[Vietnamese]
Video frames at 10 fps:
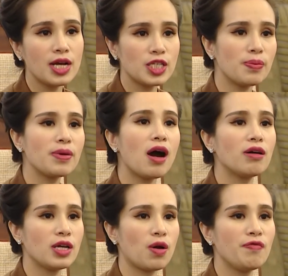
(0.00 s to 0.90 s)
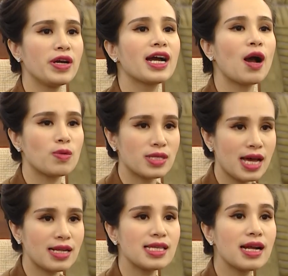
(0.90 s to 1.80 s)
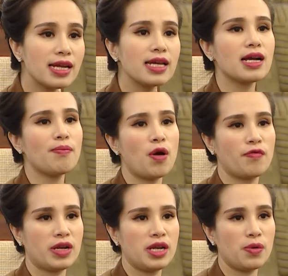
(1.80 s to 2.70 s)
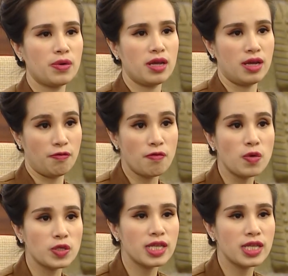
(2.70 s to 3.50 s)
trong đó thì có việc khảo sát xác định các mỏ vật liệu để phục vụ cho